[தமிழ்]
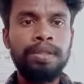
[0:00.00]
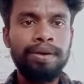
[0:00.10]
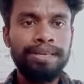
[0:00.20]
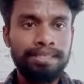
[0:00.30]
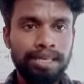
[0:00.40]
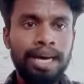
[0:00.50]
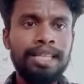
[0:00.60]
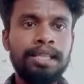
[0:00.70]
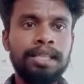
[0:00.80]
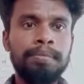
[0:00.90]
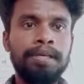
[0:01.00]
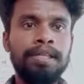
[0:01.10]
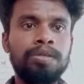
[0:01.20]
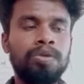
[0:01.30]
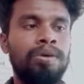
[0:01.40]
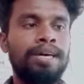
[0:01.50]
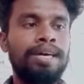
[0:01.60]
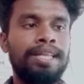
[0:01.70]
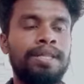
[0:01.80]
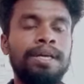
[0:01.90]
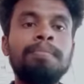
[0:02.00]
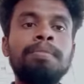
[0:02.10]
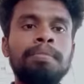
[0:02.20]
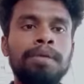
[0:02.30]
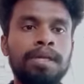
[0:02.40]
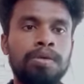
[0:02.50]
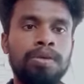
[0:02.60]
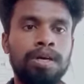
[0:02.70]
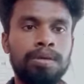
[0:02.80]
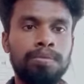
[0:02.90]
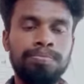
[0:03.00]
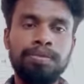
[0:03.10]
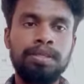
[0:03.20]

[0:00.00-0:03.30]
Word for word: இதோடைய சாதத்தைப்படி தான் சொல்லுவாங்க அதாவது ரொம்ப மிருதுவாக இருக்கும்